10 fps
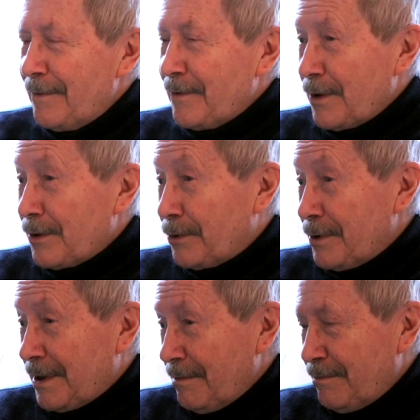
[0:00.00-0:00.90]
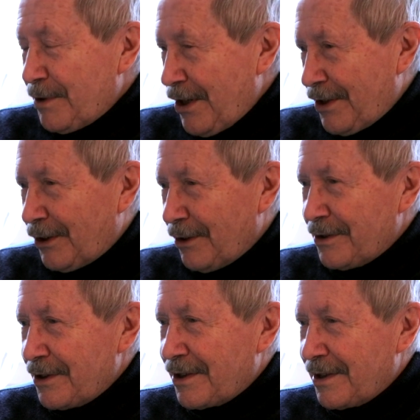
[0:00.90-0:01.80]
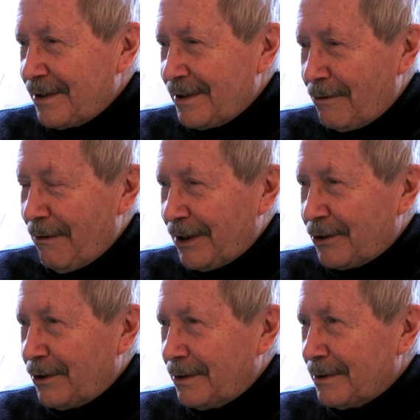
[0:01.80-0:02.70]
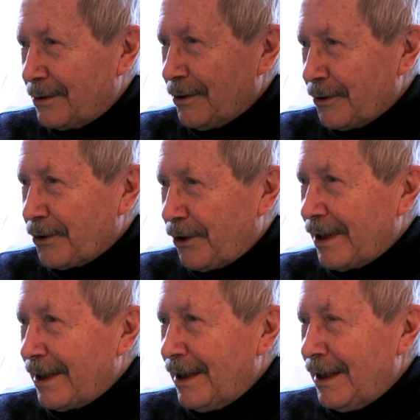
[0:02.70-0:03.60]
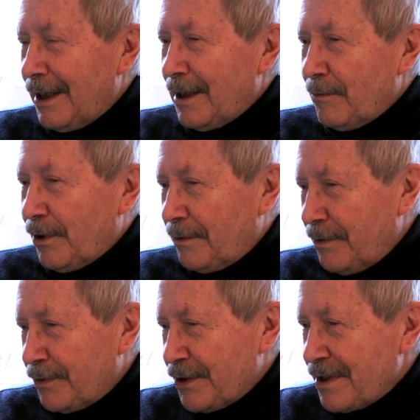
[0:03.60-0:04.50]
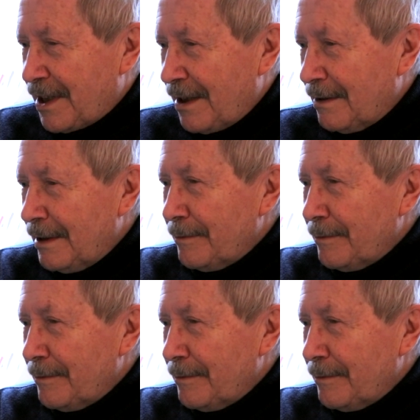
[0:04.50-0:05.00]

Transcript: W związku z tym przeszedł dosyć e, gładko kontrolę, bo wszystkie